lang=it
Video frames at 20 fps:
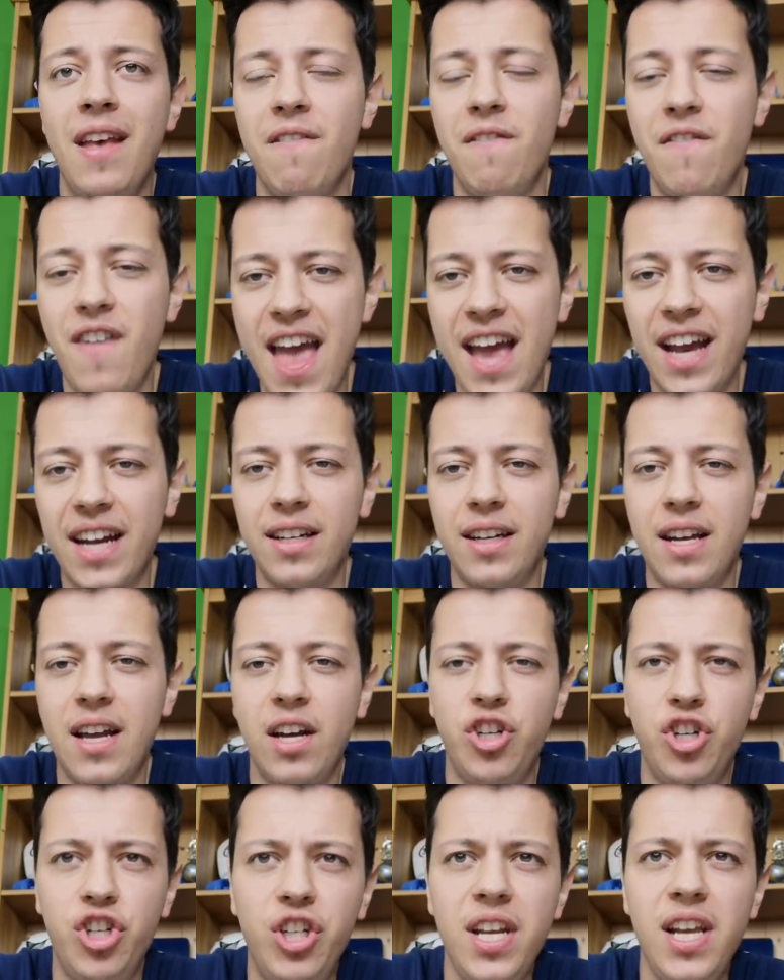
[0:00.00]

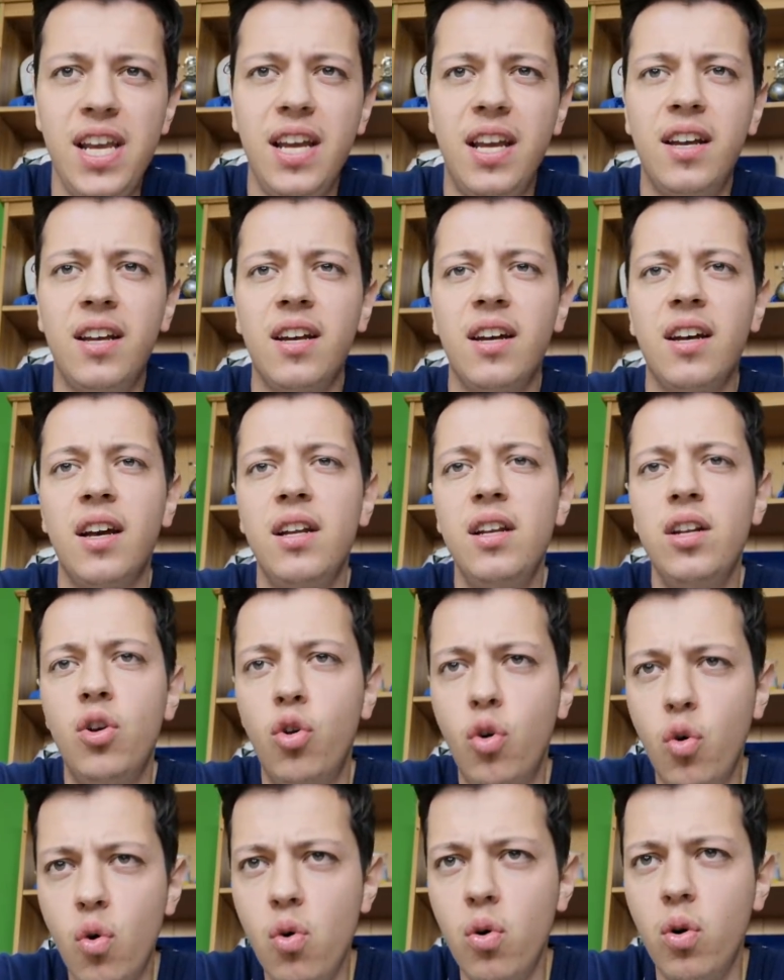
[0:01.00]
Verna, Schick,
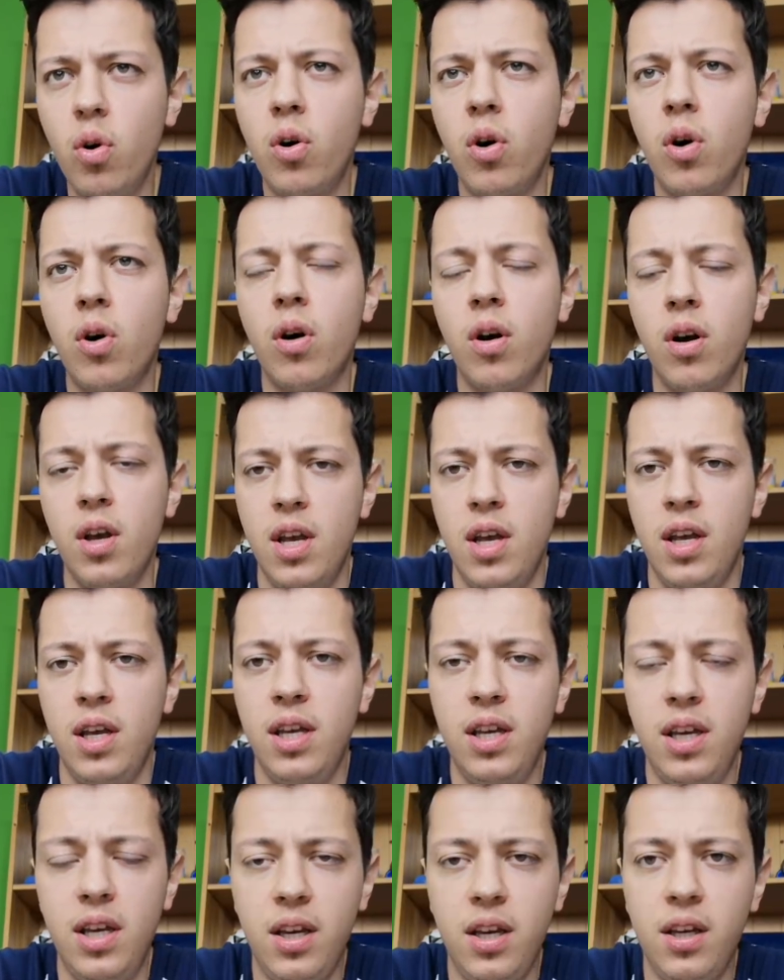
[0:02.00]
Nkunko,
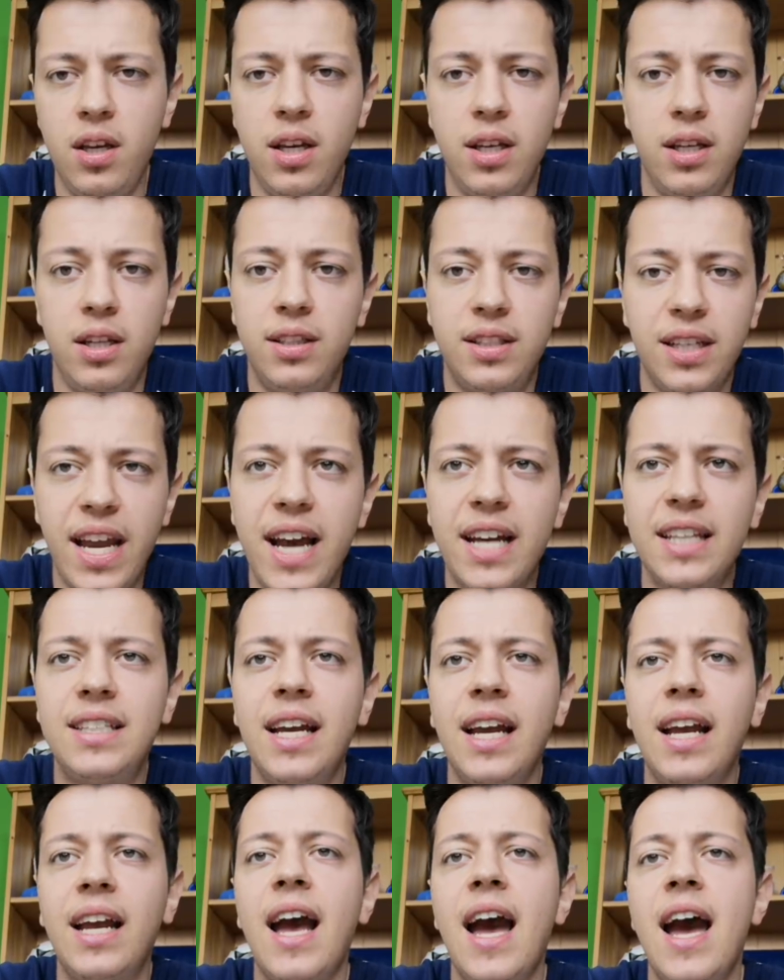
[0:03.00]
i, i, tre
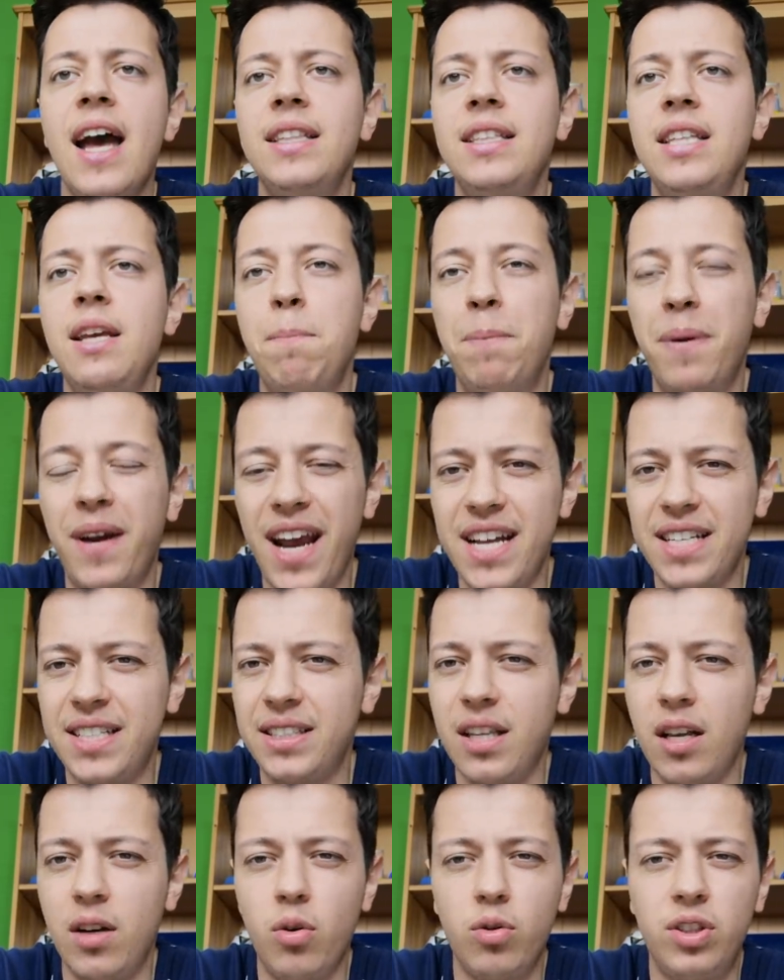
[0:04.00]
attaccanti
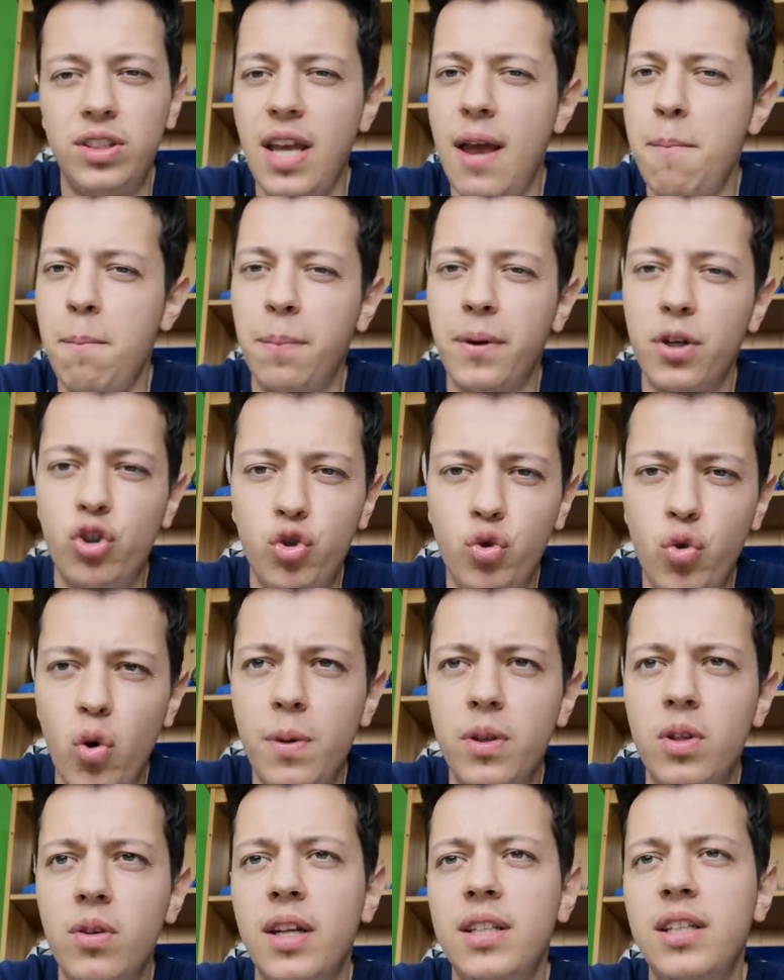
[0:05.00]
pressano sempre
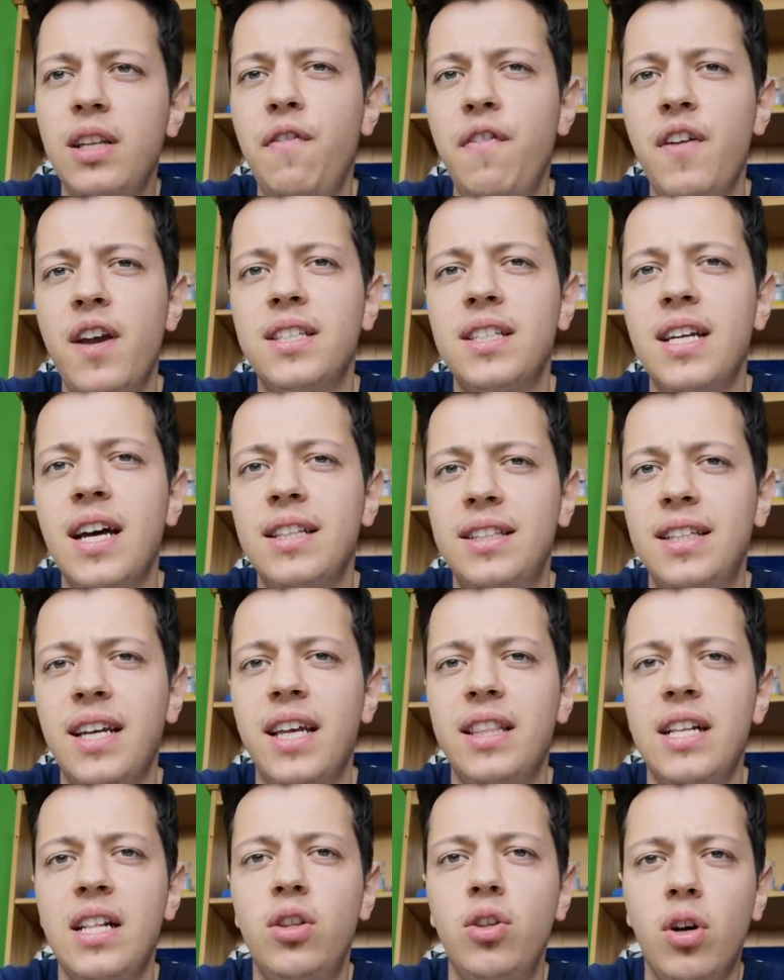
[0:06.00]
subito la difesa a
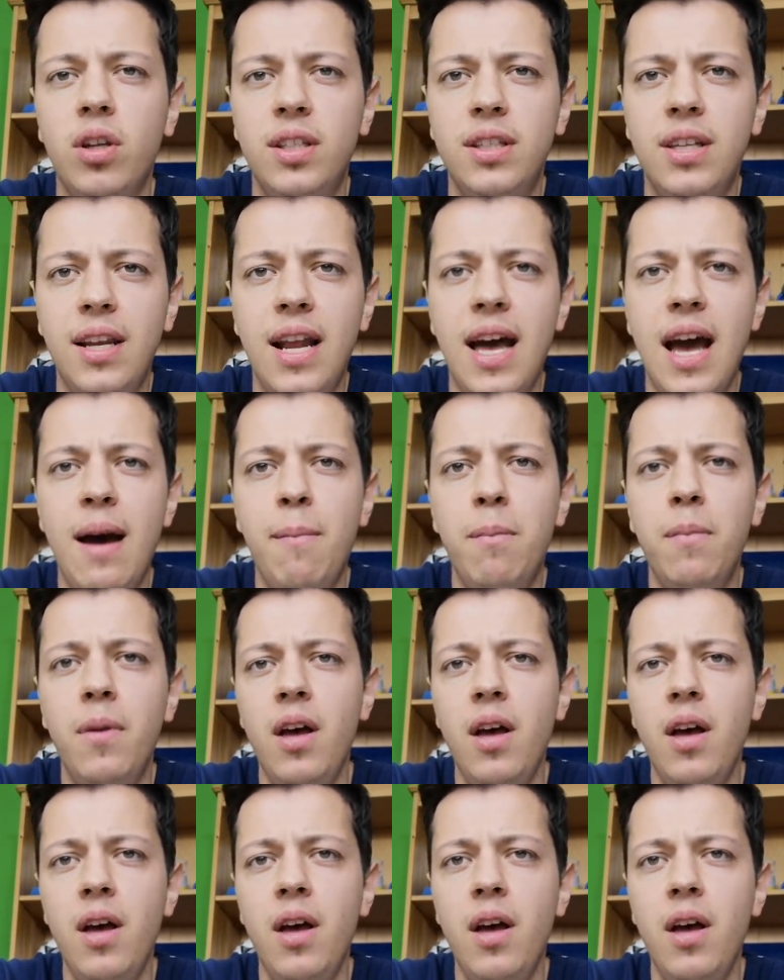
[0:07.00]
3 del Tottenham.